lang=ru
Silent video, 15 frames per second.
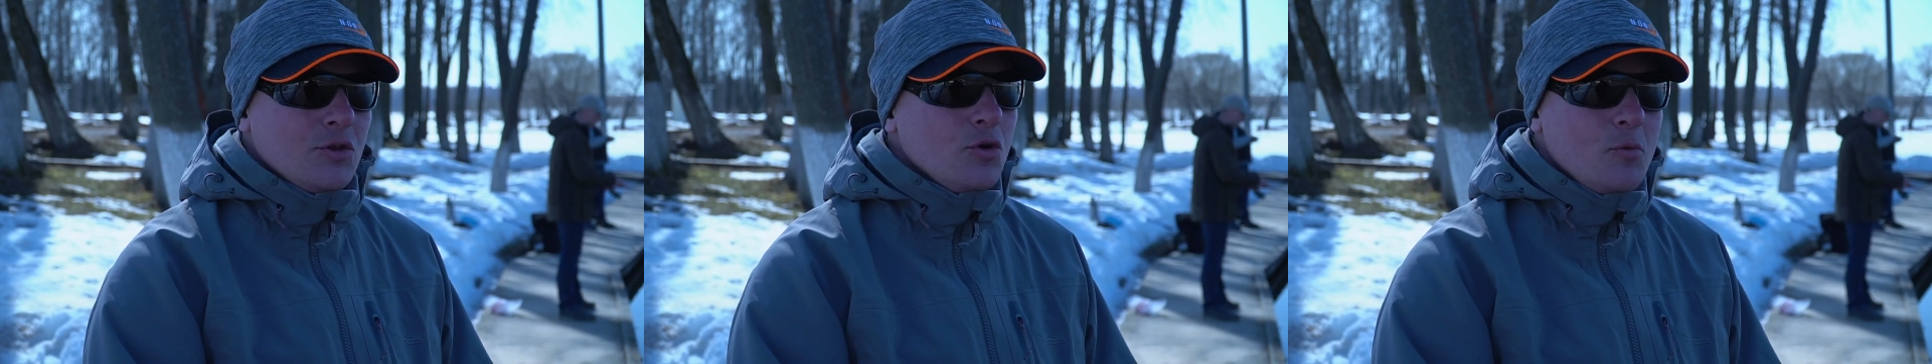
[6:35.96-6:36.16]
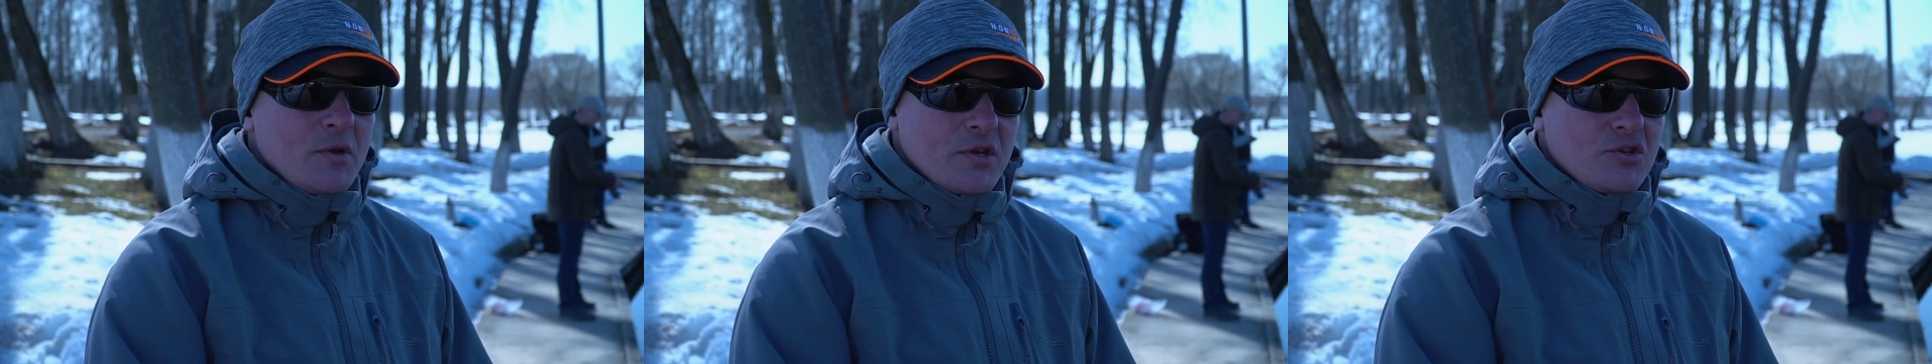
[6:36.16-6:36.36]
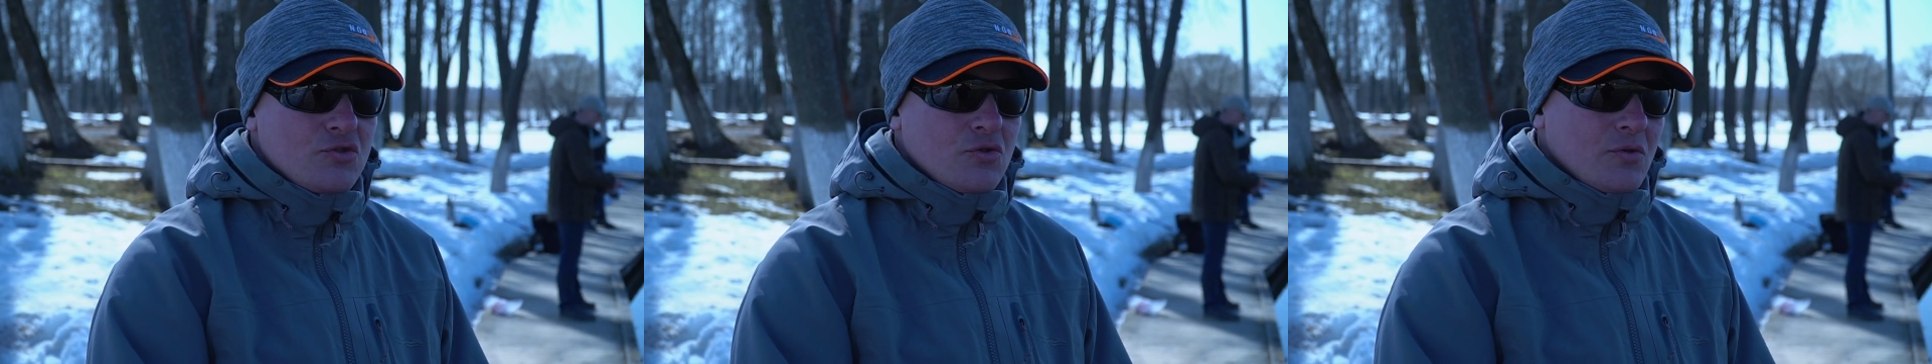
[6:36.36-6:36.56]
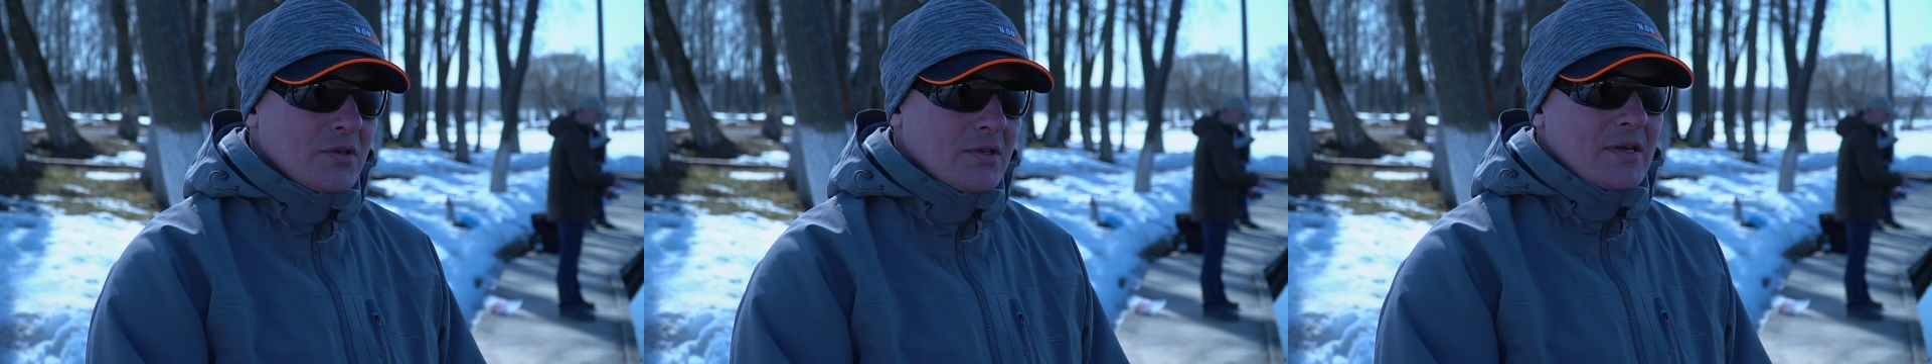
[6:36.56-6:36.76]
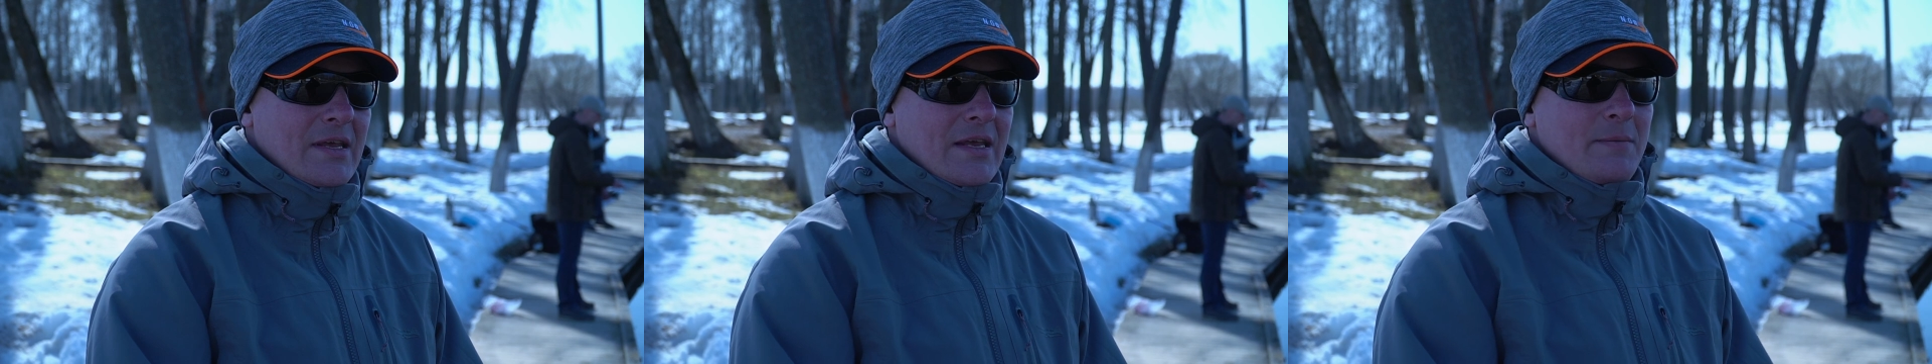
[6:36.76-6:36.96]
думайте, что
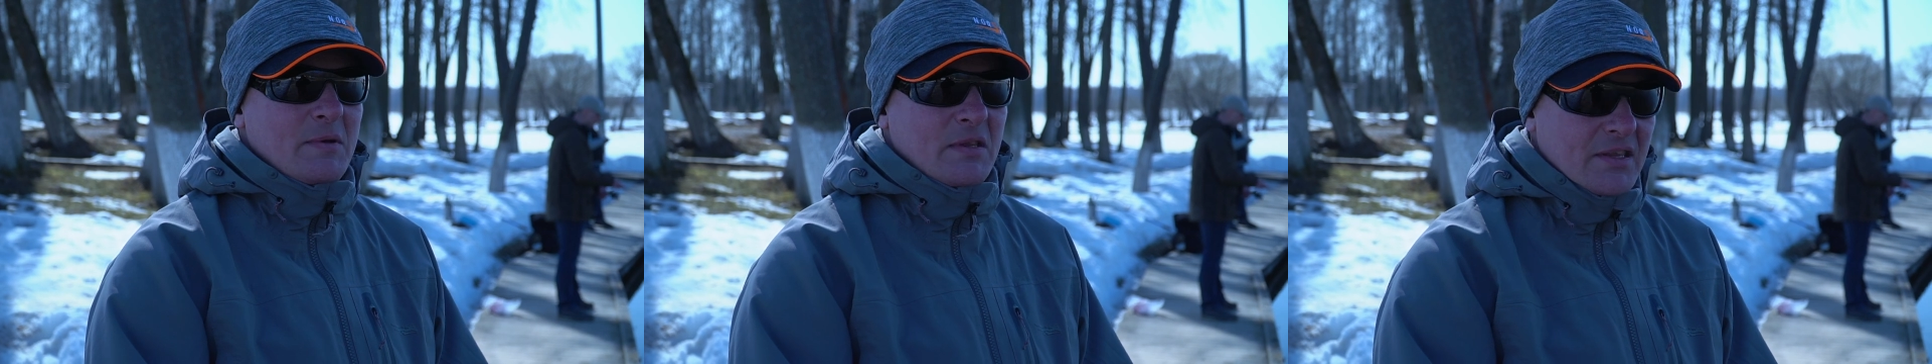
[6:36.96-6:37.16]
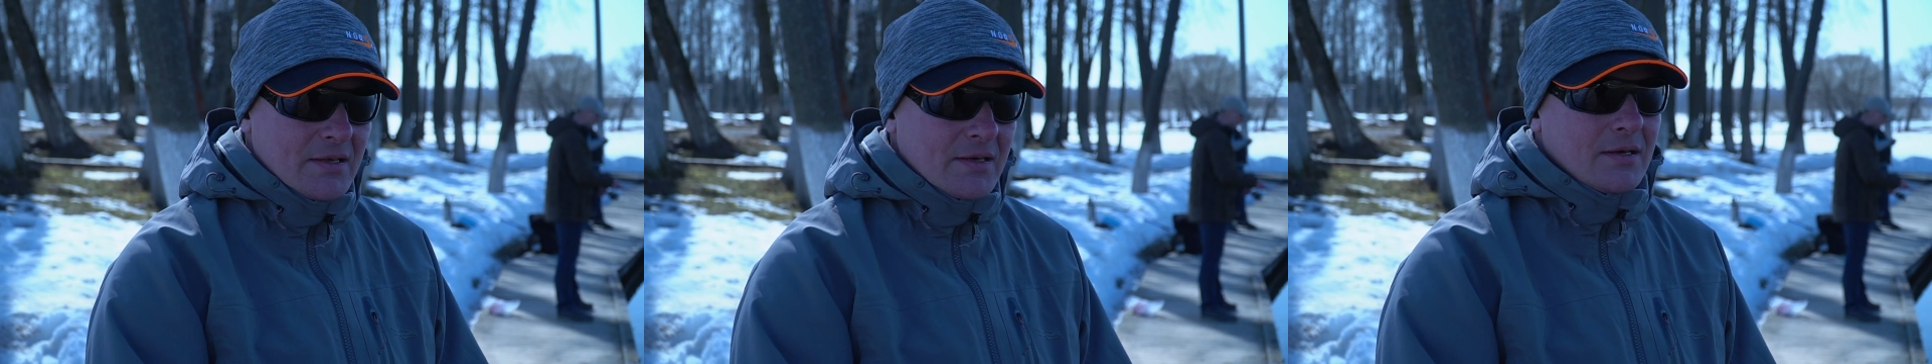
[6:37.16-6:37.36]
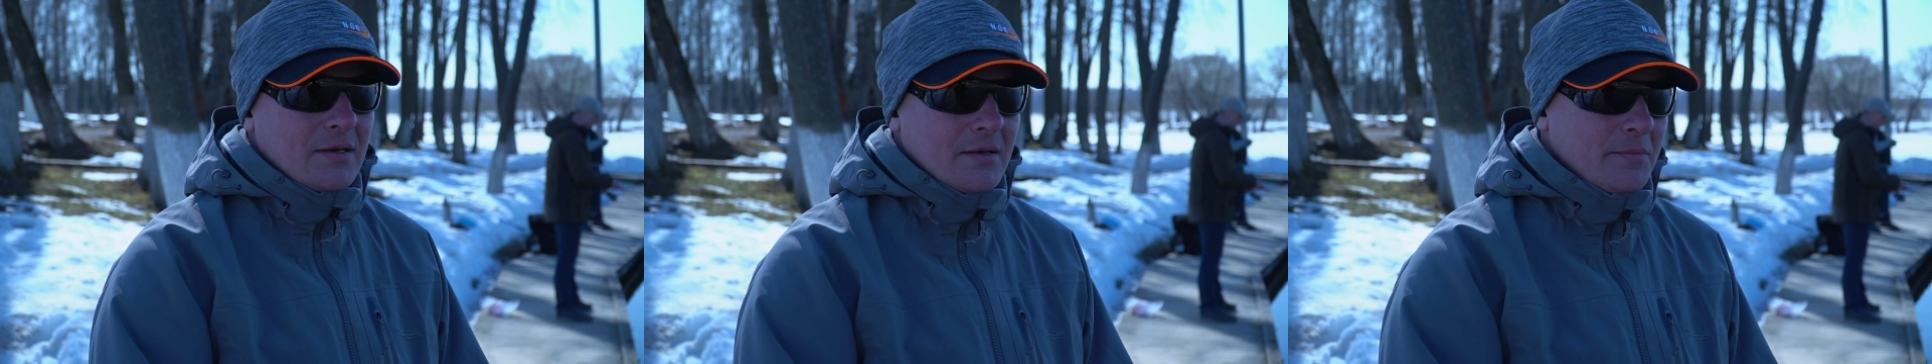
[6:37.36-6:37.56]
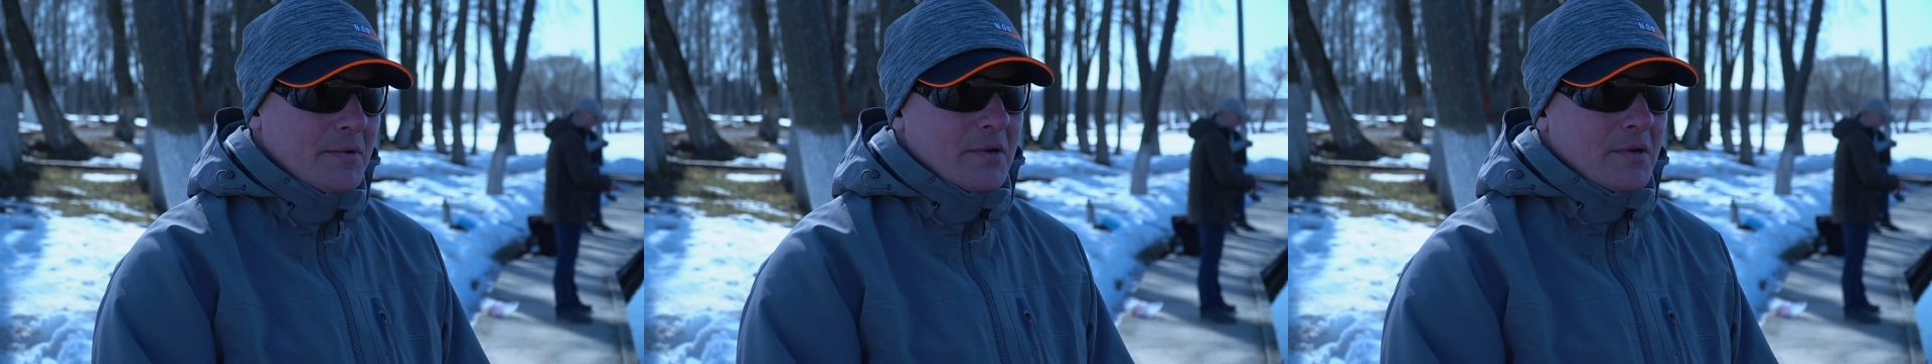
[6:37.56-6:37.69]
это именно